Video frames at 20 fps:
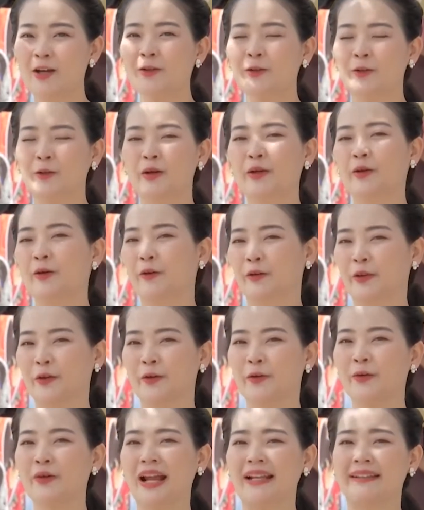của quý cô
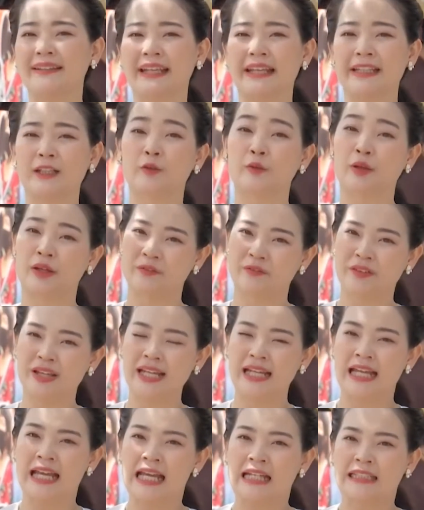chú, anh chị tình nguyện
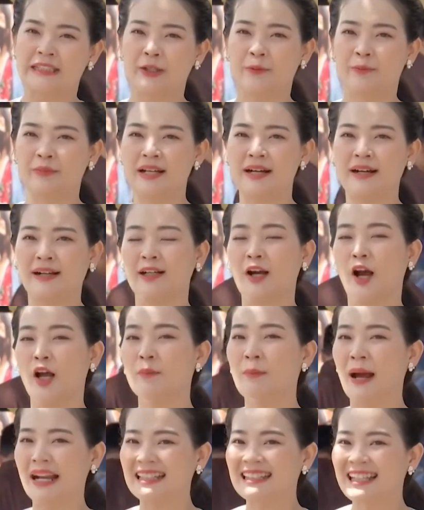viên trong đợt gói
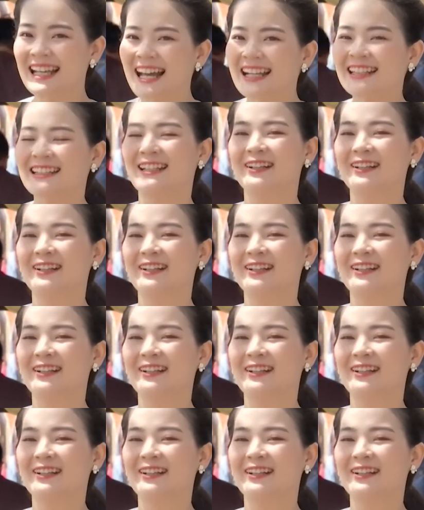bánh Tết để